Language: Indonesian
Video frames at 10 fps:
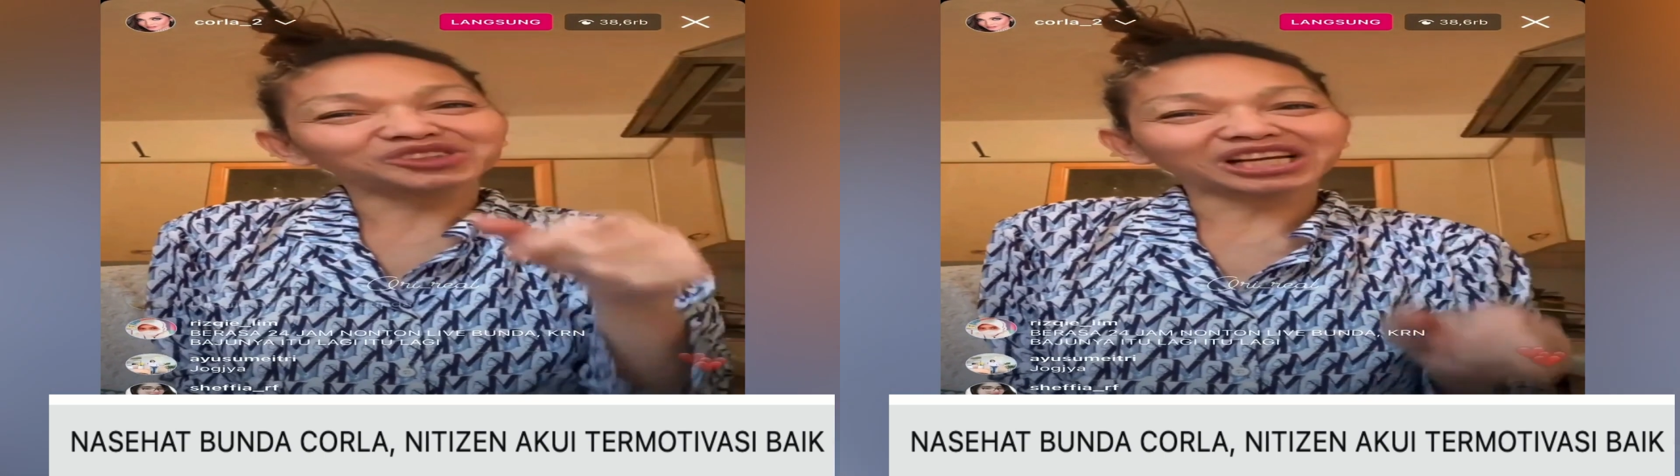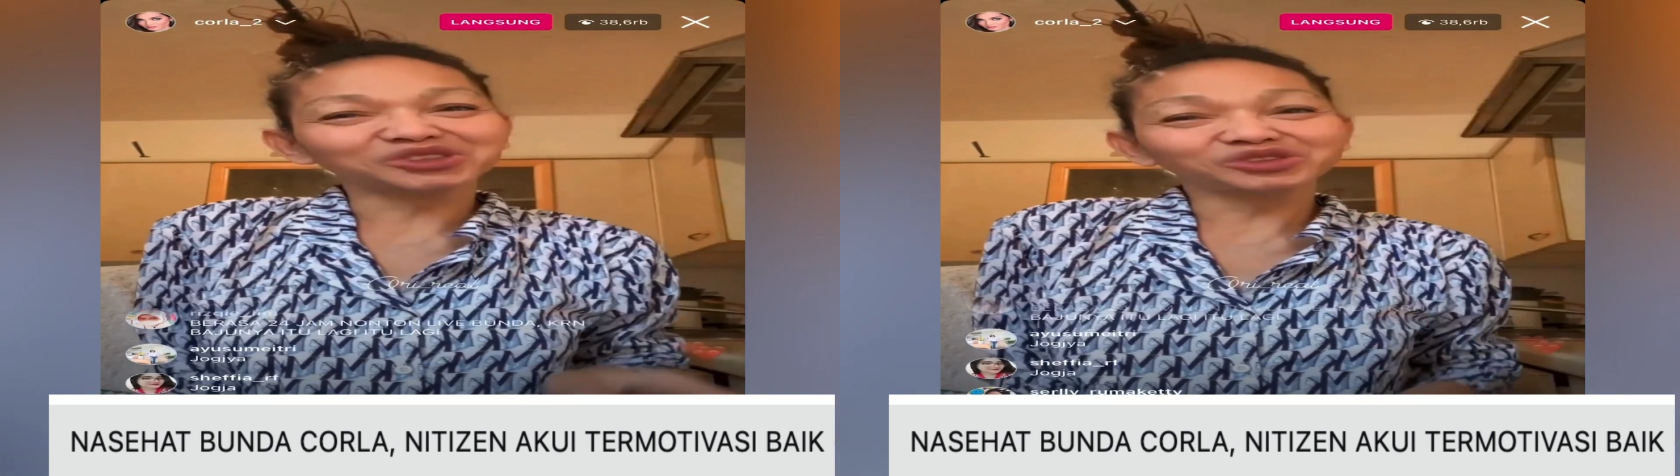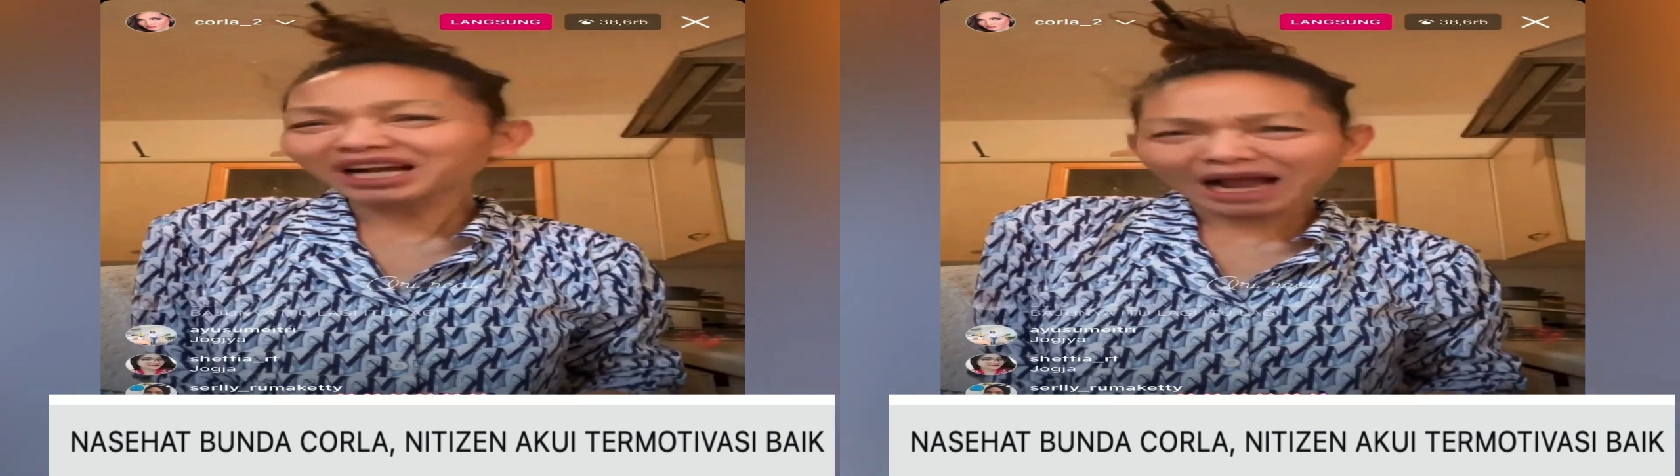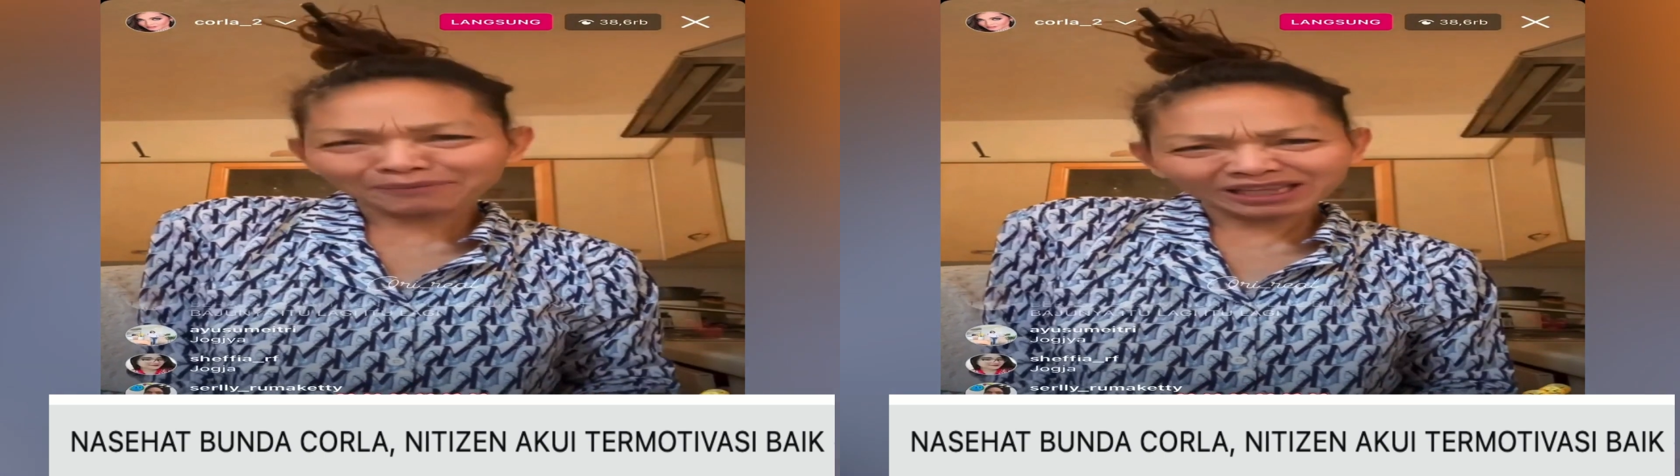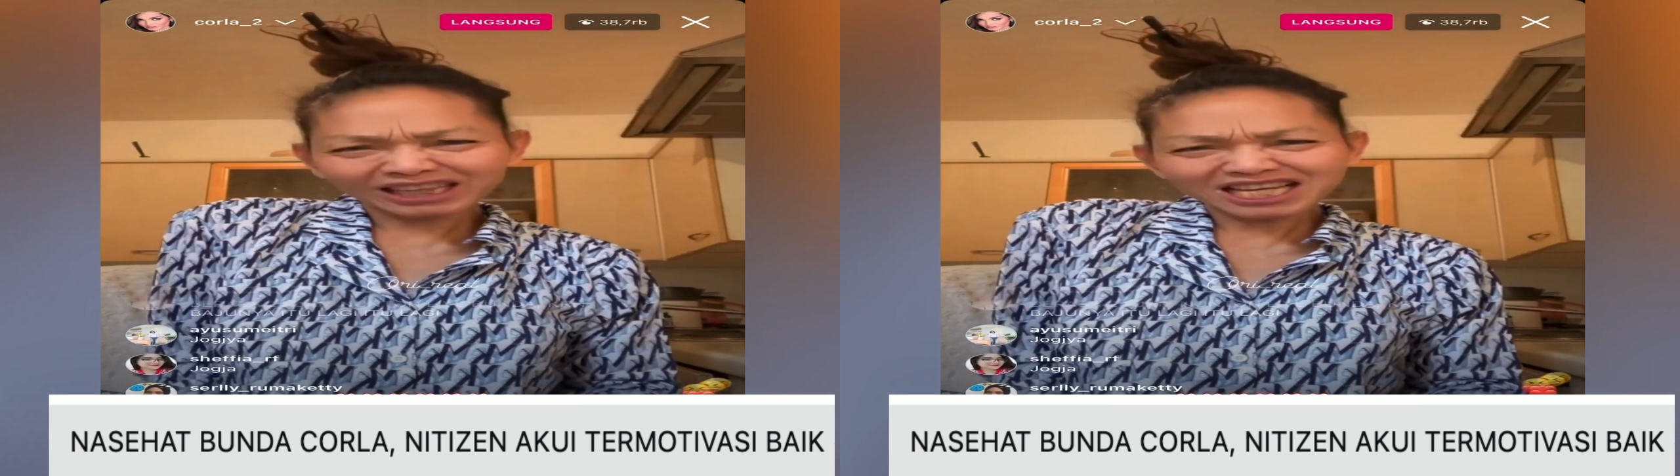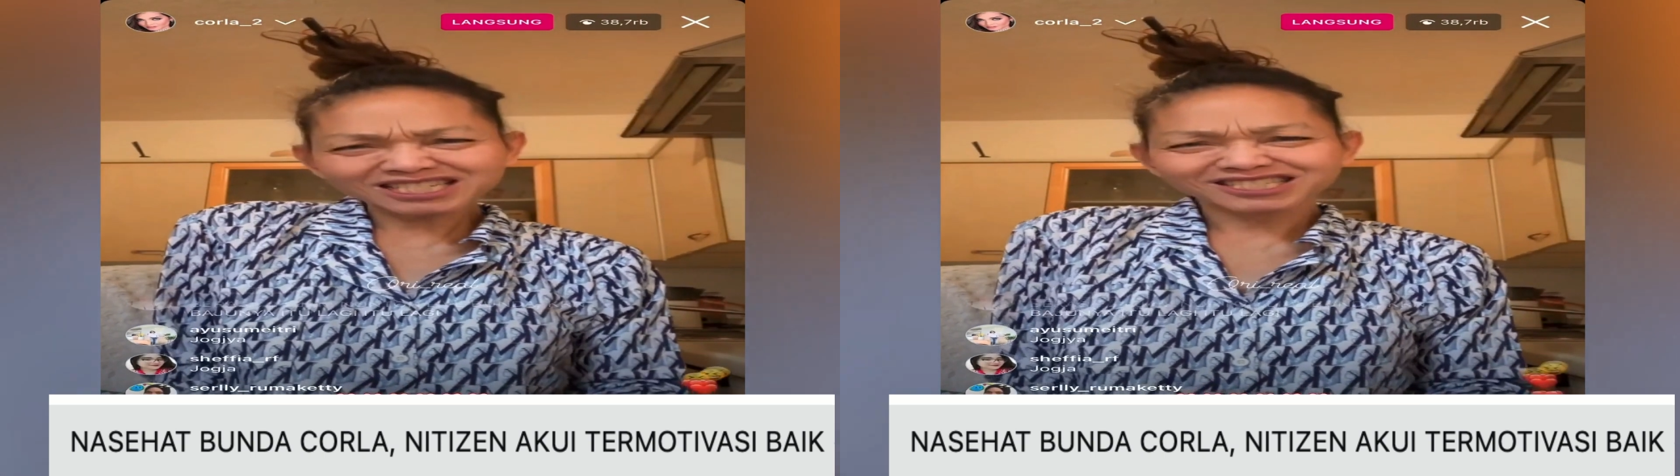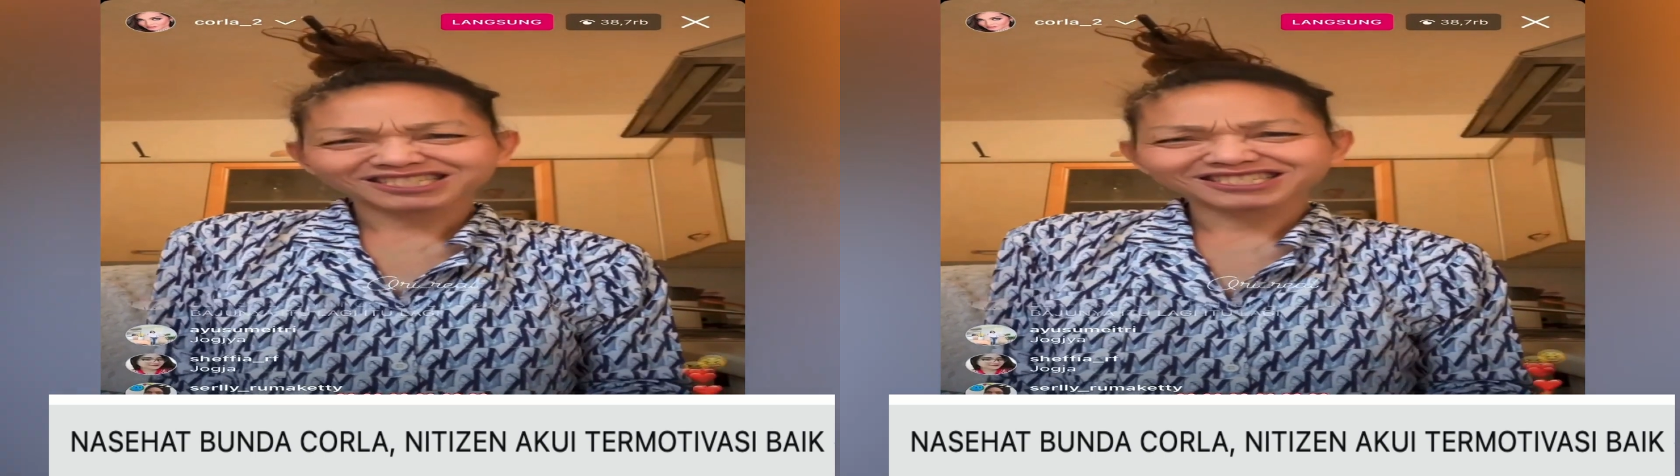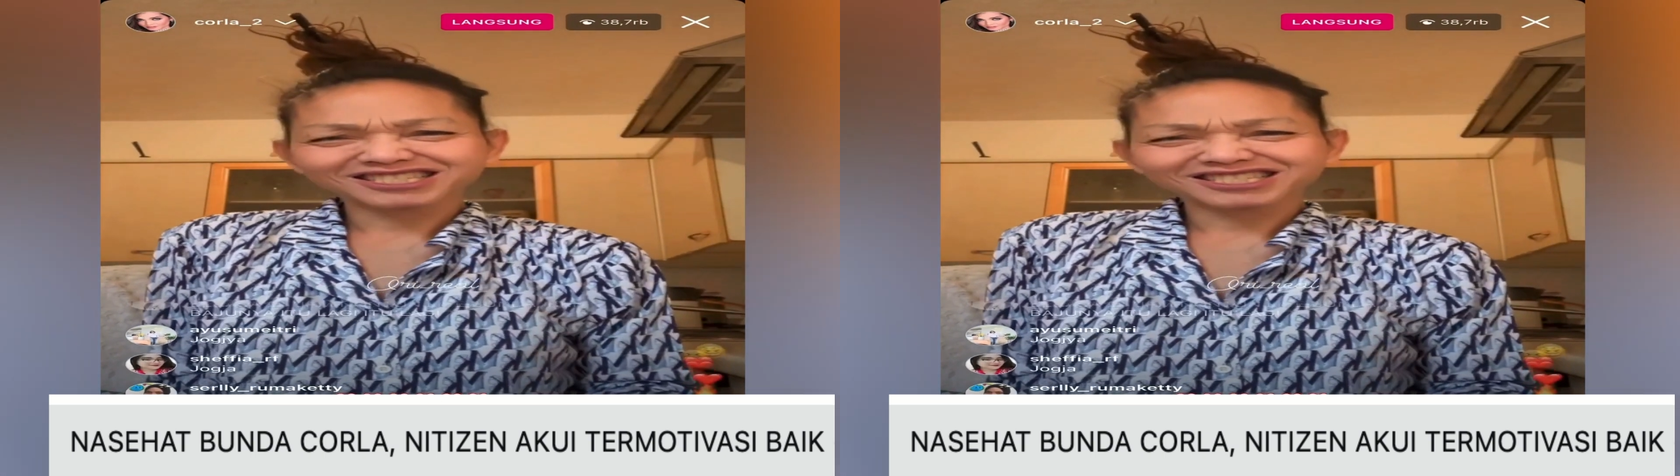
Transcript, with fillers: aku gak diundang gak penting.